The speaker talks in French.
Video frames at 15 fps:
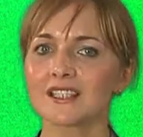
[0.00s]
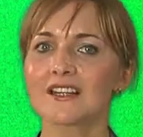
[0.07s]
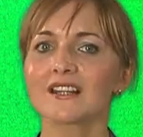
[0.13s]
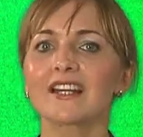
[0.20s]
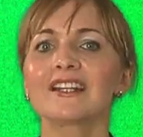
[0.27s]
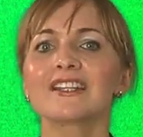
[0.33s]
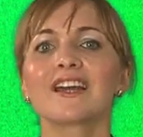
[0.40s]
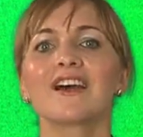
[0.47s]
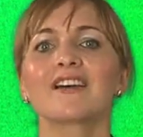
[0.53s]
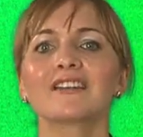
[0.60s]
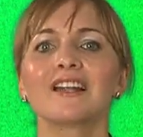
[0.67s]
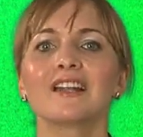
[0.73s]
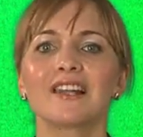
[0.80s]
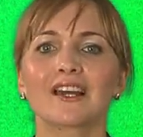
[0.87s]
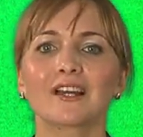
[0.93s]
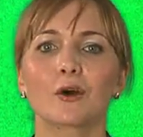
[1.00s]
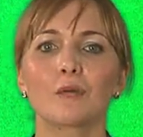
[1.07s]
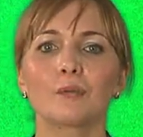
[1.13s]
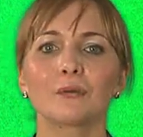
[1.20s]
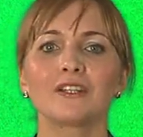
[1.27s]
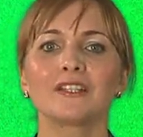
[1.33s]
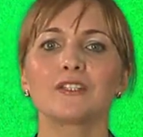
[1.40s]
en gagnant, la
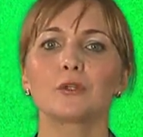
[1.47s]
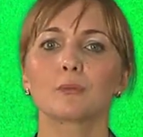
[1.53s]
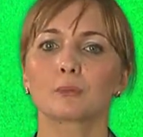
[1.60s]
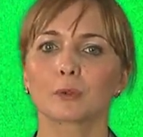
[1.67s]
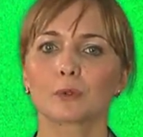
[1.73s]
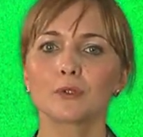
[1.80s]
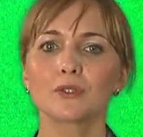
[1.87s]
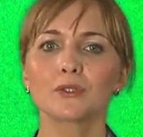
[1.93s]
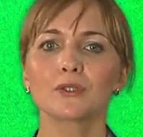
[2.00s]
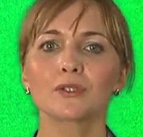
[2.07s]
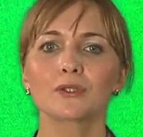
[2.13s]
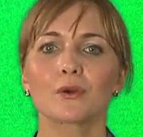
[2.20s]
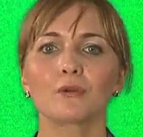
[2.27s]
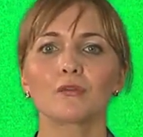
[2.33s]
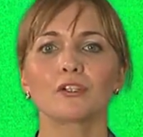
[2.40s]
compagnie de production